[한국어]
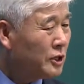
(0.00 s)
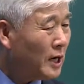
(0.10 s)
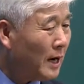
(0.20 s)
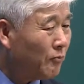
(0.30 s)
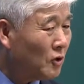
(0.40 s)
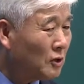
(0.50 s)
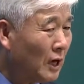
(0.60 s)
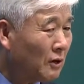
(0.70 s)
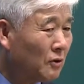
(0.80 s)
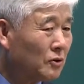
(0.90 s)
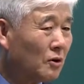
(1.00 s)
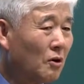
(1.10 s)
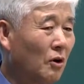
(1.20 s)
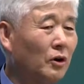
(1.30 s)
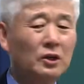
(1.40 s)
참는다는 것은
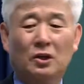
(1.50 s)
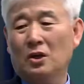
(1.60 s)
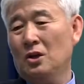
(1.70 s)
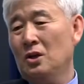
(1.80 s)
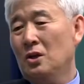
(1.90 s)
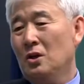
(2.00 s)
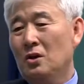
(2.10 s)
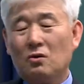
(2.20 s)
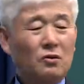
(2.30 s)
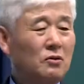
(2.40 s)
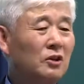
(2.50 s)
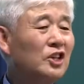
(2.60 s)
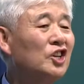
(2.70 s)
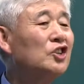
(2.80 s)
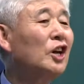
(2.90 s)
거의 그, 그
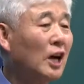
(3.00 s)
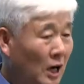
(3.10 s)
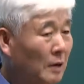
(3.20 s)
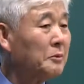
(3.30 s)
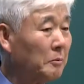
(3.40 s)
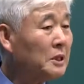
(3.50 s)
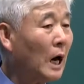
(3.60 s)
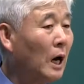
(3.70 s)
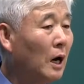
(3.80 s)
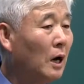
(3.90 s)
기적에 가깝답니다.